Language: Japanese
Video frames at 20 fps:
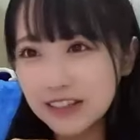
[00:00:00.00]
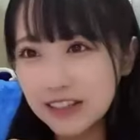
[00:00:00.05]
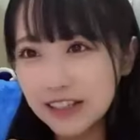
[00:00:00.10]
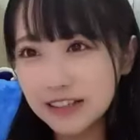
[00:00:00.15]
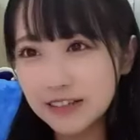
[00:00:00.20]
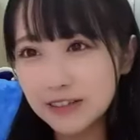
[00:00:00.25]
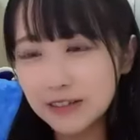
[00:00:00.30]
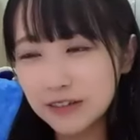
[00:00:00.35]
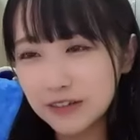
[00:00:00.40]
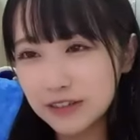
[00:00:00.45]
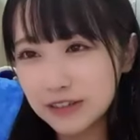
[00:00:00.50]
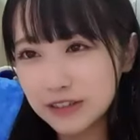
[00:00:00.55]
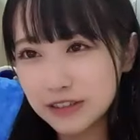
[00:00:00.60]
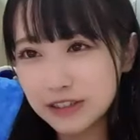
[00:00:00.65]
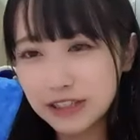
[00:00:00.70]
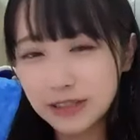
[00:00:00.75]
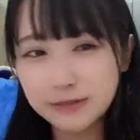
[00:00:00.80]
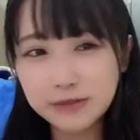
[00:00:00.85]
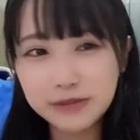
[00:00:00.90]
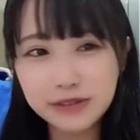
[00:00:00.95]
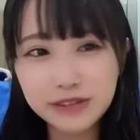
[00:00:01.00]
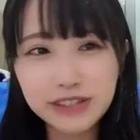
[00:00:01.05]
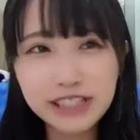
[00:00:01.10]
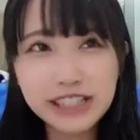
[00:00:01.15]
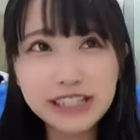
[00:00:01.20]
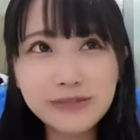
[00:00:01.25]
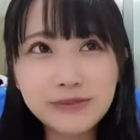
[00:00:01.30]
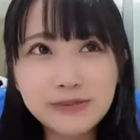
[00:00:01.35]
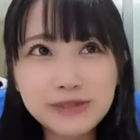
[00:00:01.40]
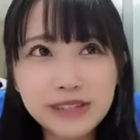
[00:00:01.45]
あの
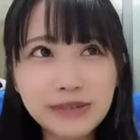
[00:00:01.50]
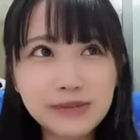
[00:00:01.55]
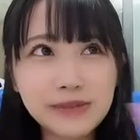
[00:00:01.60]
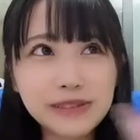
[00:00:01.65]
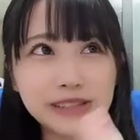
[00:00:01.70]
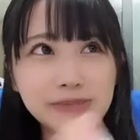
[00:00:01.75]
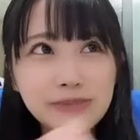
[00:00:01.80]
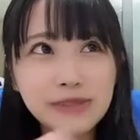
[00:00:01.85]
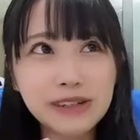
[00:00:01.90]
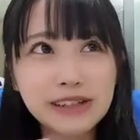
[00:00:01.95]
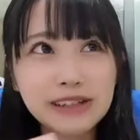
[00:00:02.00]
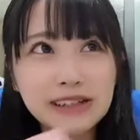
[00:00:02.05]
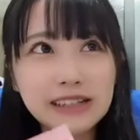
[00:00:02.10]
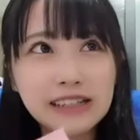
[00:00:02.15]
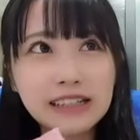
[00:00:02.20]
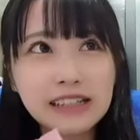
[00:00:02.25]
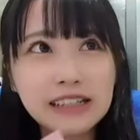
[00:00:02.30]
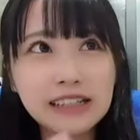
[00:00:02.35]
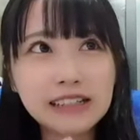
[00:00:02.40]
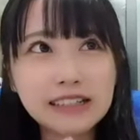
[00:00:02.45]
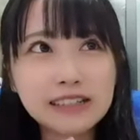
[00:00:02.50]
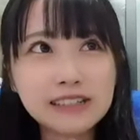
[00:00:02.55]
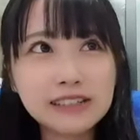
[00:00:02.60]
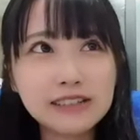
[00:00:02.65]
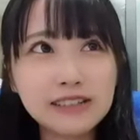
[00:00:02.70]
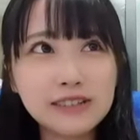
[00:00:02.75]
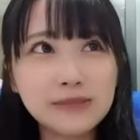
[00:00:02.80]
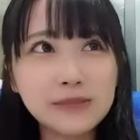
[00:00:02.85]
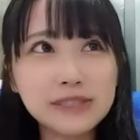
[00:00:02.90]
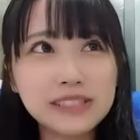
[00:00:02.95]
ダブリダブリマ
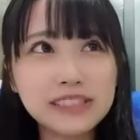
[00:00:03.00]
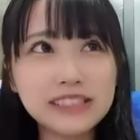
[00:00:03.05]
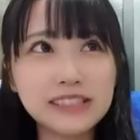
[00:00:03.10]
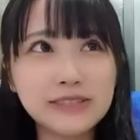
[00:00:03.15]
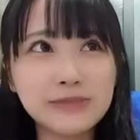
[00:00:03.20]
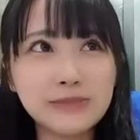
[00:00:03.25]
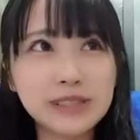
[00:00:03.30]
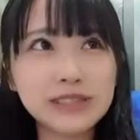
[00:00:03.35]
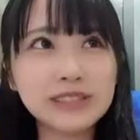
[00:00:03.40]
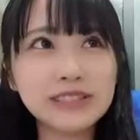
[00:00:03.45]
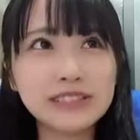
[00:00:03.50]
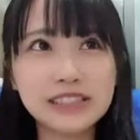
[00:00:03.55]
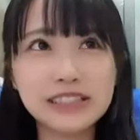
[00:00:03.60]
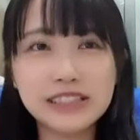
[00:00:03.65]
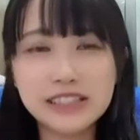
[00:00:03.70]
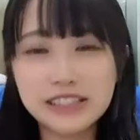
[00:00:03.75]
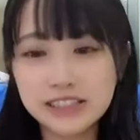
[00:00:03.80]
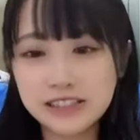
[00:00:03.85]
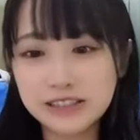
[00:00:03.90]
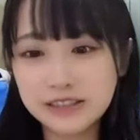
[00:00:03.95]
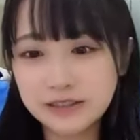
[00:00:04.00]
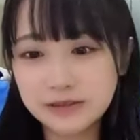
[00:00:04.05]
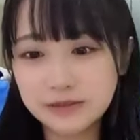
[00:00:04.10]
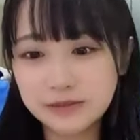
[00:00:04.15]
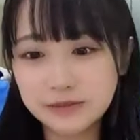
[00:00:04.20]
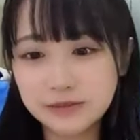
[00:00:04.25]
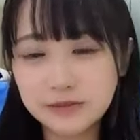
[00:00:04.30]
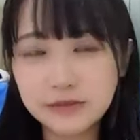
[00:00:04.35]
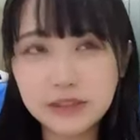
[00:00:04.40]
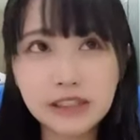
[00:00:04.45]
それ見せちゃまずいあそっ
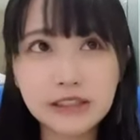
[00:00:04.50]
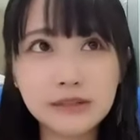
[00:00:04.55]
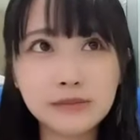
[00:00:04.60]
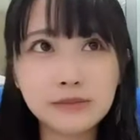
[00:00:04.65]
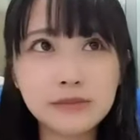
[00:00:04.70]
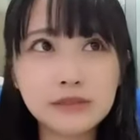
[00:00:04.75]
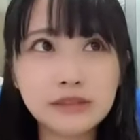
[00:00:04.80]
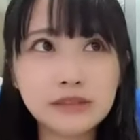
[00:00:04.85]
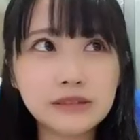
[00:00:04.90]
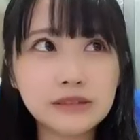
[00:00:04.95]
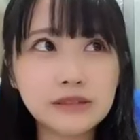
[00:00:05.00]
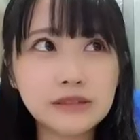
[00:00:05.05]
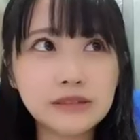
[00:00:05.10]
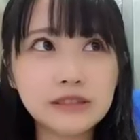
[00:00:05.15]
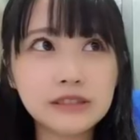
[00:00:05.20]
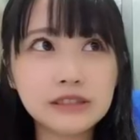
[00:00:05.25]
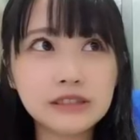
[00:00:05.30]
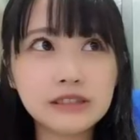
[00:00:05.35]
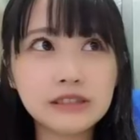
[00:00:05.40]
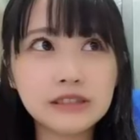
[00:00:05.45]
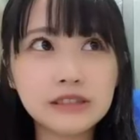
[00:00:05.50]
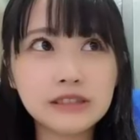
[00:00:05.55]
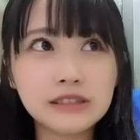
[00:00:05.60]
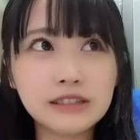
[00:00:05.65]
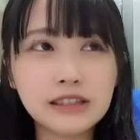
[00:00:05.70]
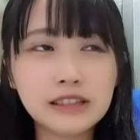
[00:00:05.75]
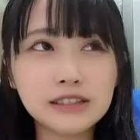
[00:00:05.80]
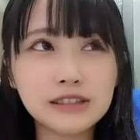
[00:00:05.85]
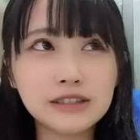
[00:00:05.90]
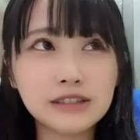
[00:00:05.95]
かえ
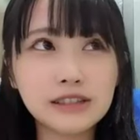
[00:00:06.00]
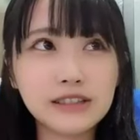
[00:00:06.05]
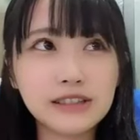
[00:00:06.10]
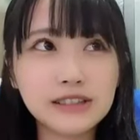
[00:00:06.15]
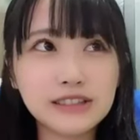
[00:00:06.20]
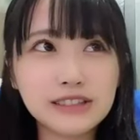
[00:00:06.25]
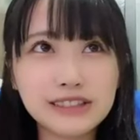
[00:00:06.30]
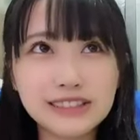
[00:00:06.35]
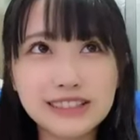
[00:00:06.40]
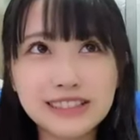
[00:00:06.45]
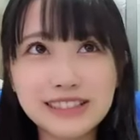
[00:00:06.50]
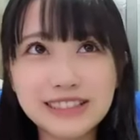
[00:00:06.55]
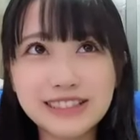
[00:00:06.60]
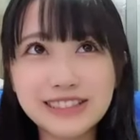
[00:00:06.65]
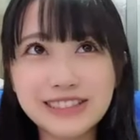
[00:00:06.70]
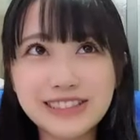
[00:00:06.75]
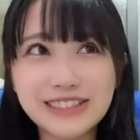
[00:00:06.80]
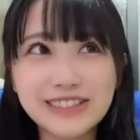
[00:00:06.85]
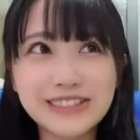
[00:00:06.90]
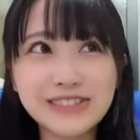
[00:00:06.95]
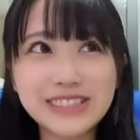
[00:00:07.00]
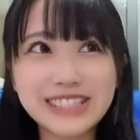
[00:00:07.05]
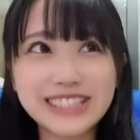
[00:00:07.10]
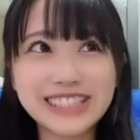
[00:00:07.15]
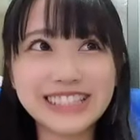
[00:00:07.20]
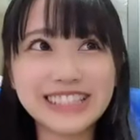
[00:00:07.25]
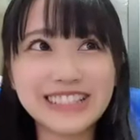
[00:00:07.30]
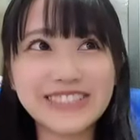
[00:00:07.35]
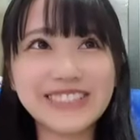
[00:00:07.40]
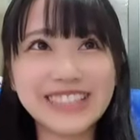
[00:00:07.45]
あそれそれは見せ
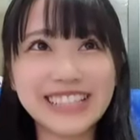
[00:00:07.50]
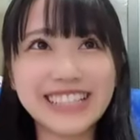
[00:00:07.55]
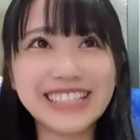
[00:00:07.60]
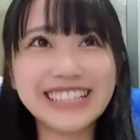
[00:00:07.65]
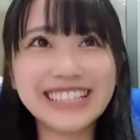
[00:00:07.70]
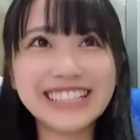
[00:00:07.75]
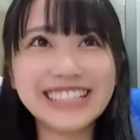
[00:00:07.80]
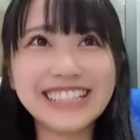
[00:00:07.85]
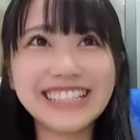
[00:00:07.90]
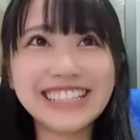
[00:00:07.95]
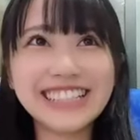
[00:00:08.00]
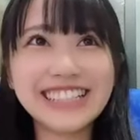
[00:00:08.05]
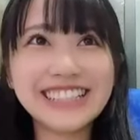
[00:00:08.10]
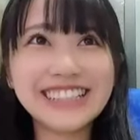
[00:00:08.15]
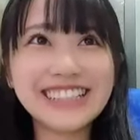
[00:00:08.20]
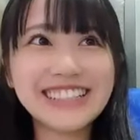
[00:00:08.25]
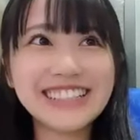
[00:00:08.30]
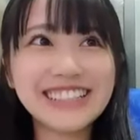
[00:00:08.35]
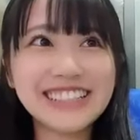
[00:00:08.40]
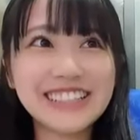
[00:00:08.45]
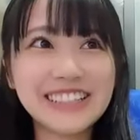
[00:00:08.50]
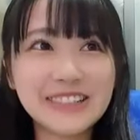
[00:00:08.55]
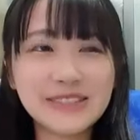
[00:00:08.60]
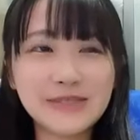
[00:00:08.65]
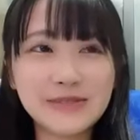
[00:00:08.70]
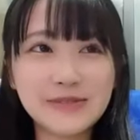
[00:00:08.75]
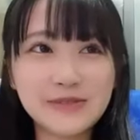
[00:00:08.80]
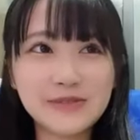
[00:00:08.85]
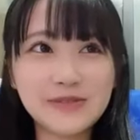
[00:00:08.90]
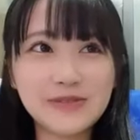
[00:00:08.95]
ちゃダメなこれ
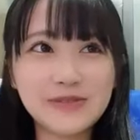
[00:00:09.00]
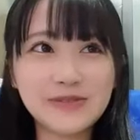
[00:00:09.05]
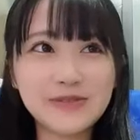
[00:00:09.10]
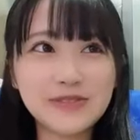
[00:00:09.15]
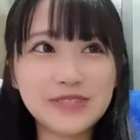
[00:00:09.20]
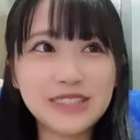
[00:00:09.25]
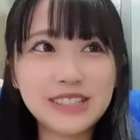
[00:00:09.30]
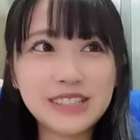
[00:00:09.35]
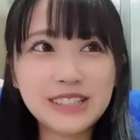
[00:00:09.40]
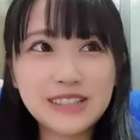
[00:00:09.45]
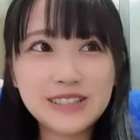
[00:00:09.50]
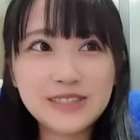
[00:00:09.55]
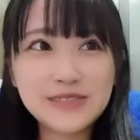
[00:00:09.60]
まあ、いいか